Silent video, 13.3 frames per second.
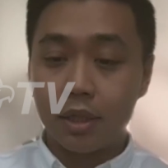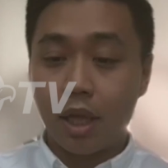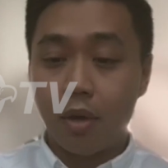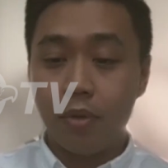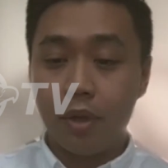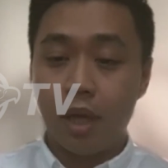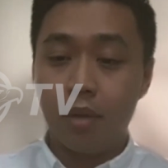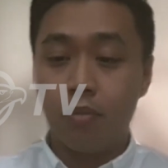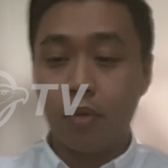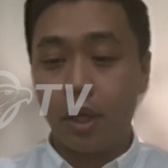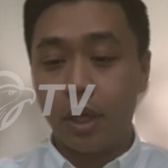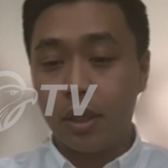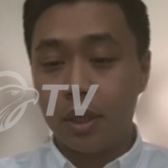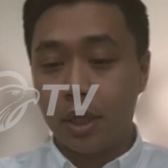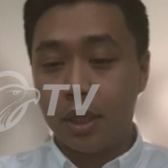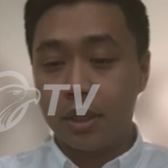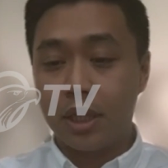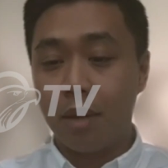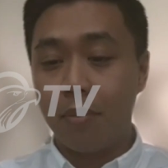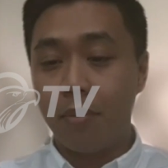yang kita tahu ya, mungkin
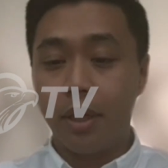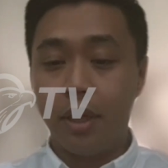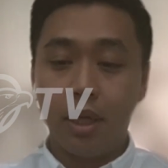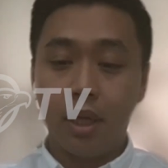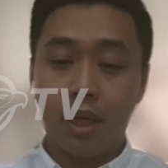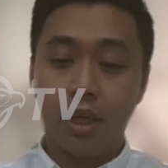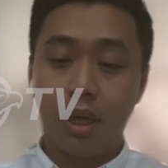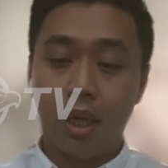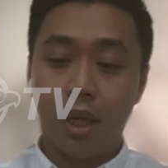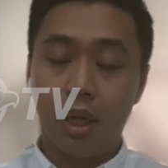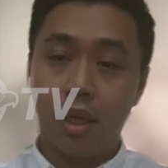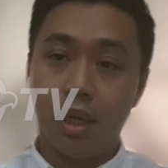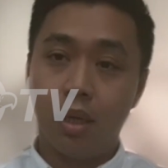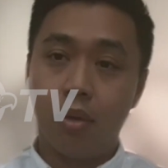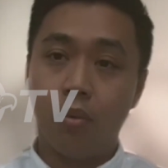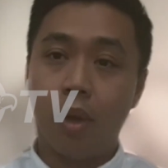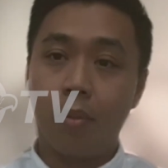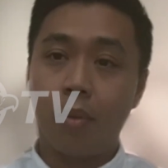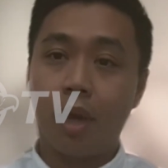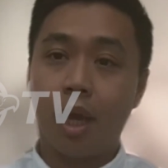uh, selama ini adalah uh, eh,
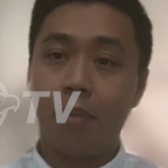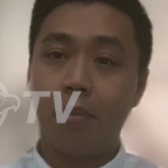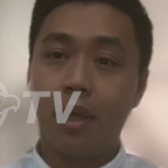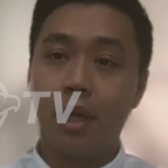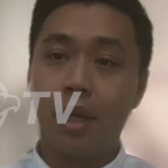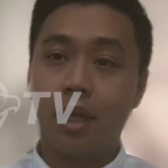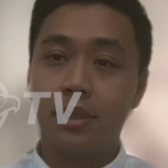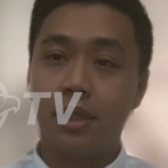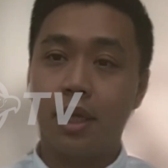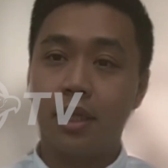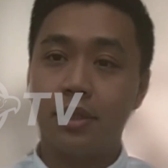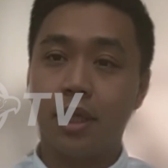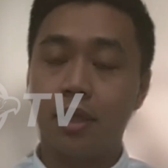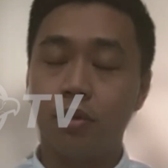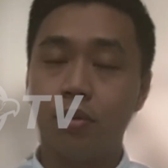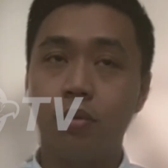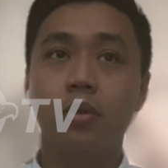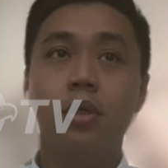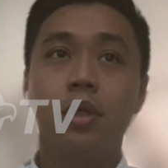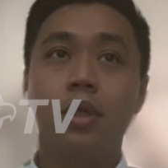UMKM adalah salah
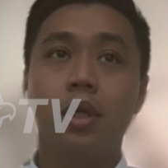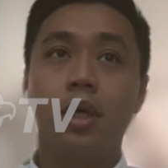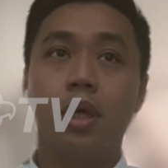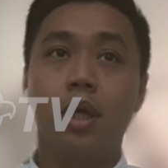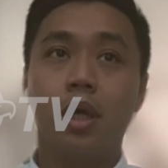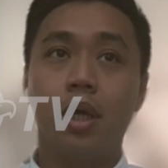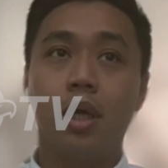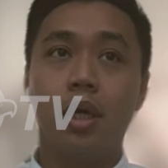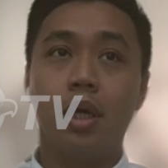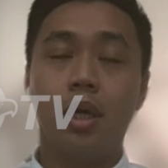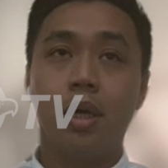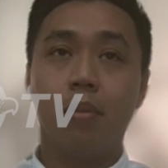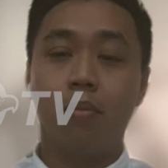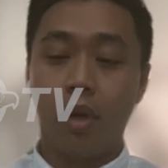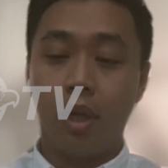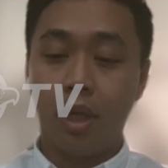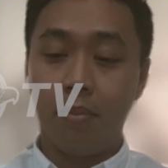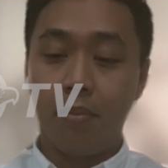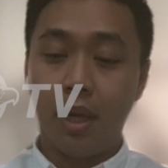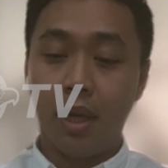satu uh,
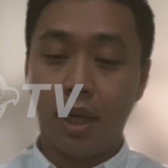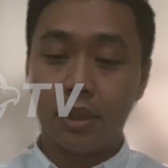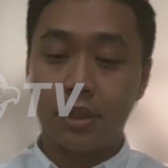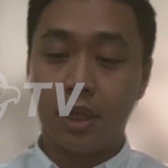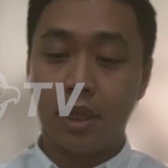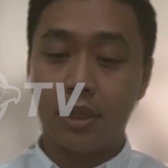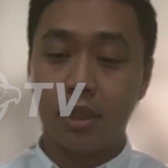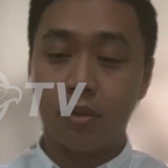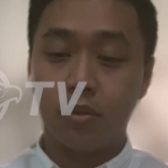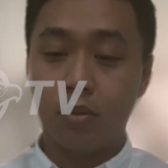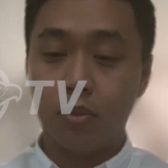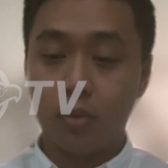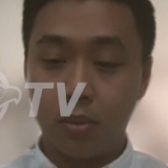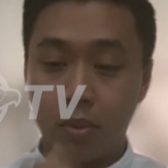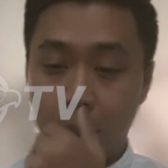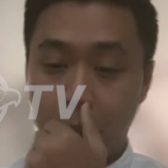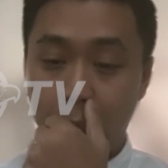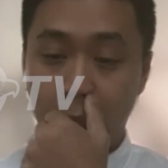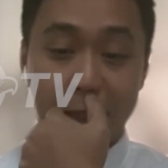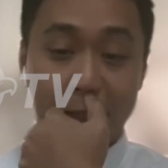boleh dibilang salah satu
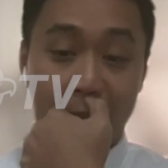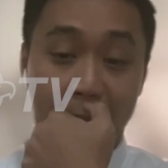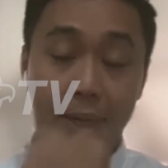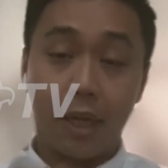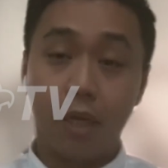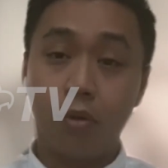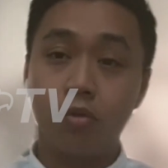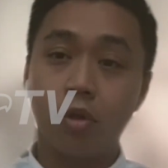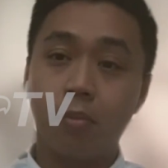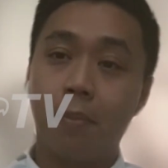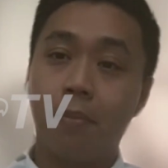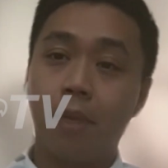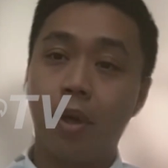uh, ketahanan untuk